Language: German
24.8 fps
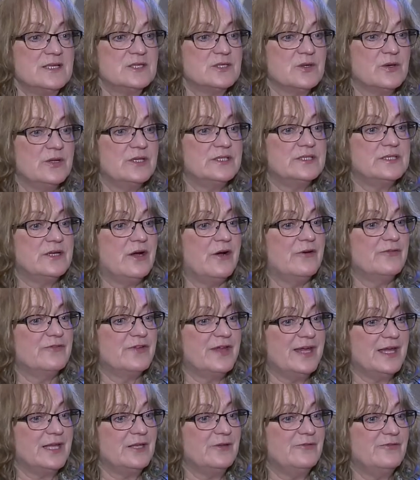sollte auf
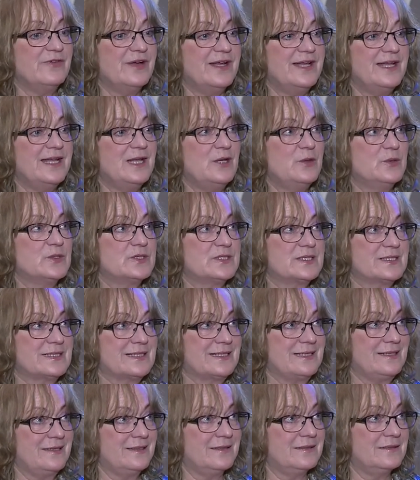jeden Fall
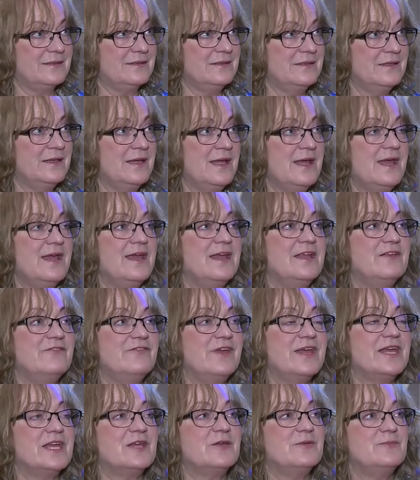illustrieren, in
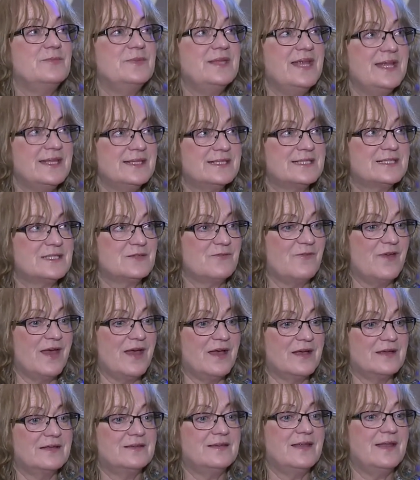welchem
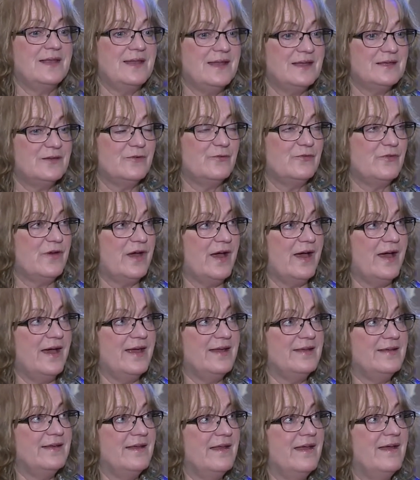Netzwerk der
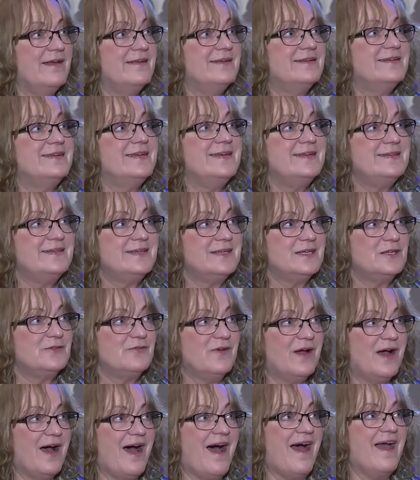Lette-Verein tätig
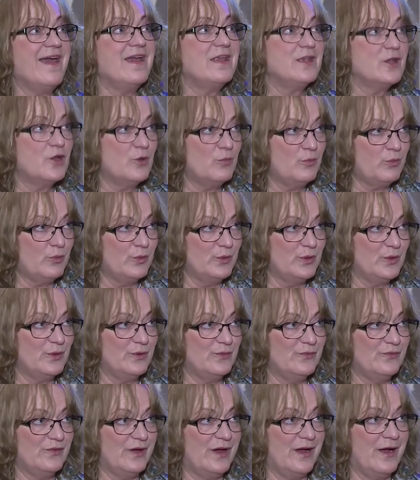war,
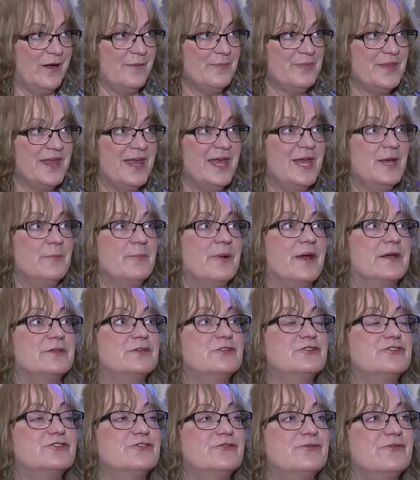eingebunden war,
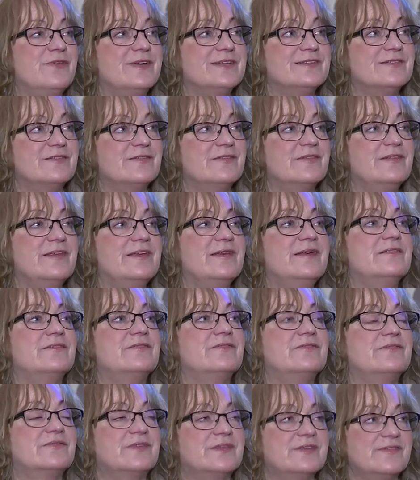praktisch was
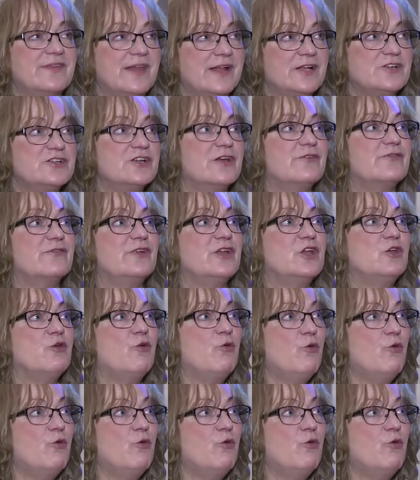das gesellschaftliche